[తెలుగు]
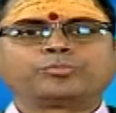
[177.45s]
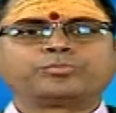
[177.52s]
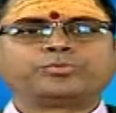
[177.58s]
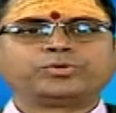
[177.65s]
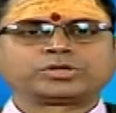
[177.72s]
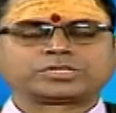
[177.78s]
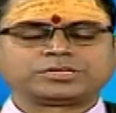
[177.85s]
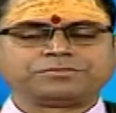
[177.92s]

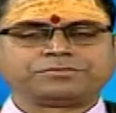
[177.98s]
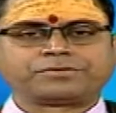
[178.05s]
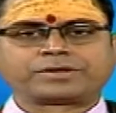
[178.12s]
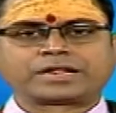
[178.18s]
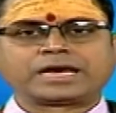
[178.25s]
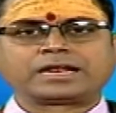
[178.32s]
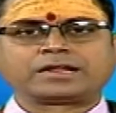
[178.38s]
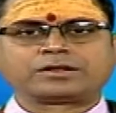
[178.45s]
పూర్తి
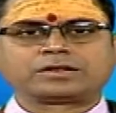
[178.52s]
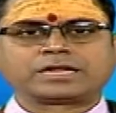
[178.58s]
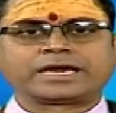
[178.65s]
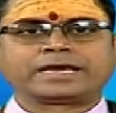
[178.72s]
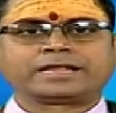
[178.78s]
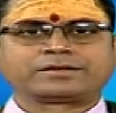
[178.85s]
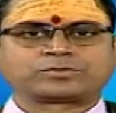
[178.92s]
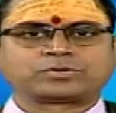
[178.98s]

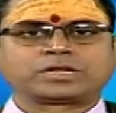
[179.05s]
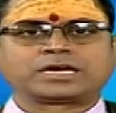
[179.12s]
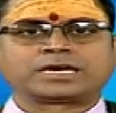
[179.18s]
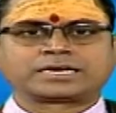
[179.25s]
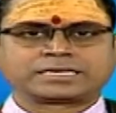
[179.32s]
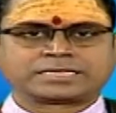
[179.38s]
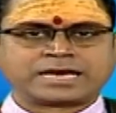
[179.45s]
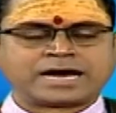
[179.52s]
వివరాలున్నాయనుకున్నాం
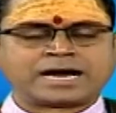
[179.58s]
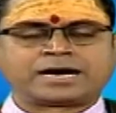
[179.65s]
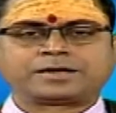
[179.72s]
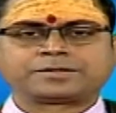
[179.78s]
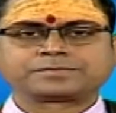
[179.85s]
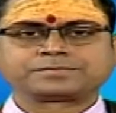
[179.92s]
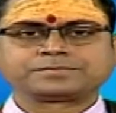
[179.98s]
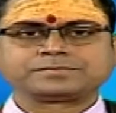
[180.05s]
కదా
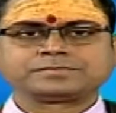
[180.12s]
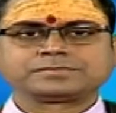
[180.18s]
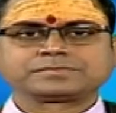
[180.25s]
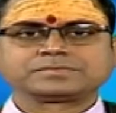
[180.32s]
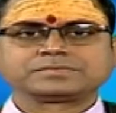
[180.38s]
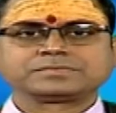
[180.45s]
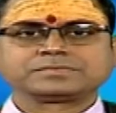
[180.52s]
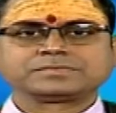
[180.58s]

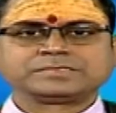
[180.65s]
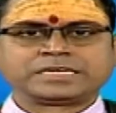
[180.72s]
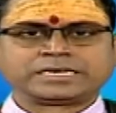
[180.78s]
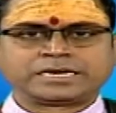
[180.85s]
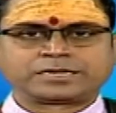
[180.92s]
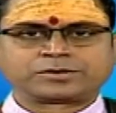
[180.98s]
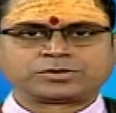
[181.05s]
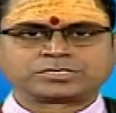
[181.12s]

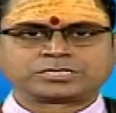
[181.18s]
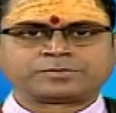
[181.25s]
నిన్నటి రోజున